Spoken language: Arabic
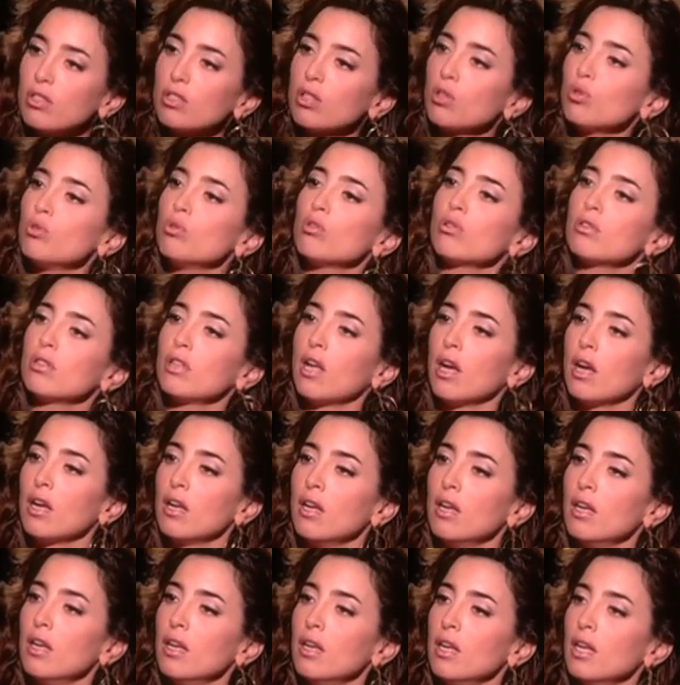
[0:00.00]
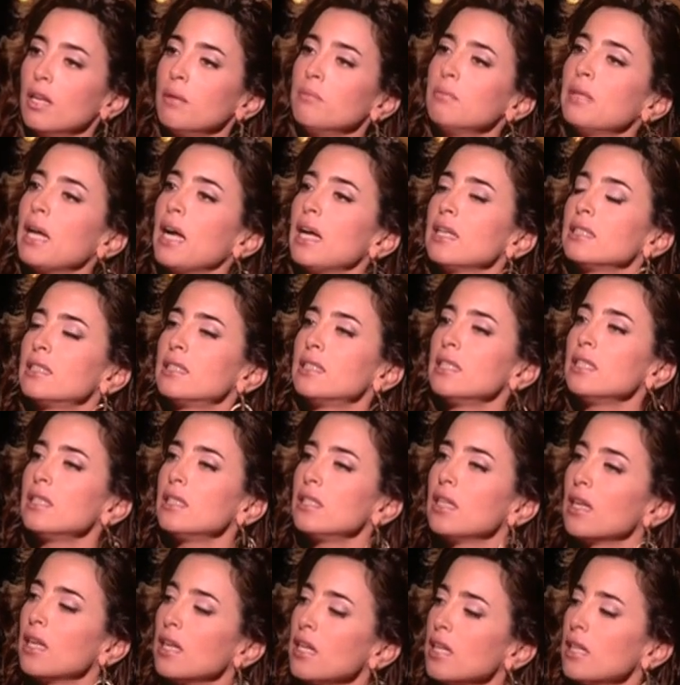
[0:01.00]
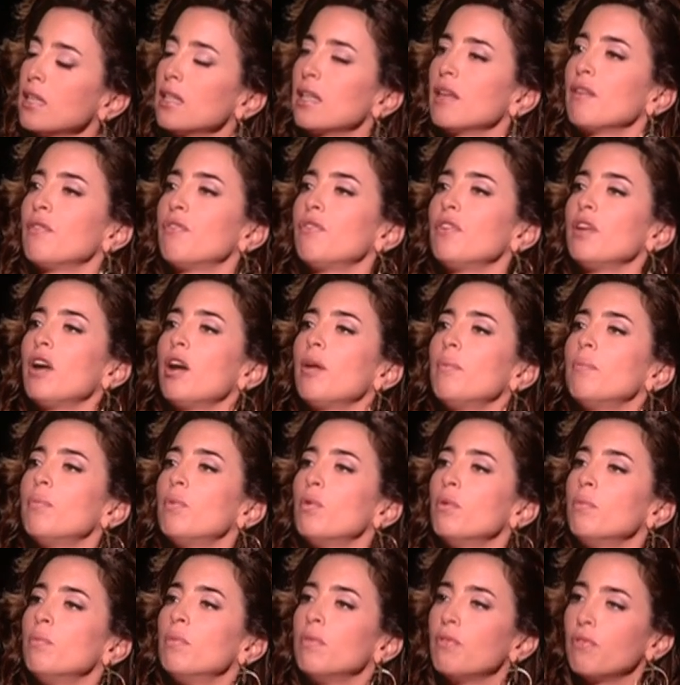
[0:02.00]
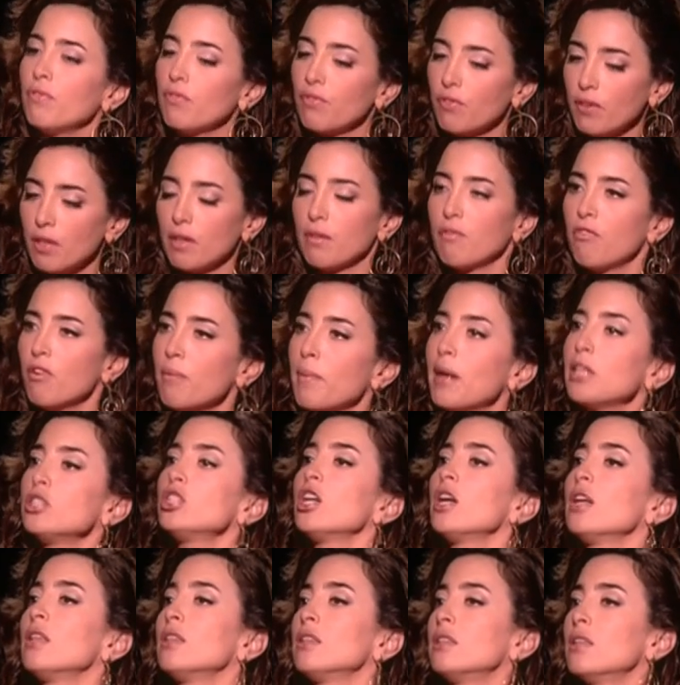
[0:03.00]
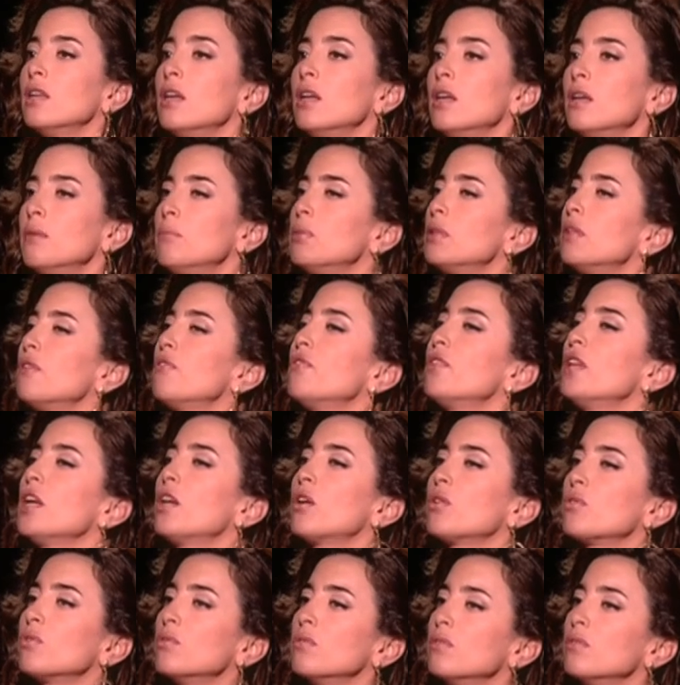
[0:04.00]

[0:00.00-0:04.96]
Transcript: الدور ده امتى حسيت يا ريت كان في اب وام في مشهد بتفتكره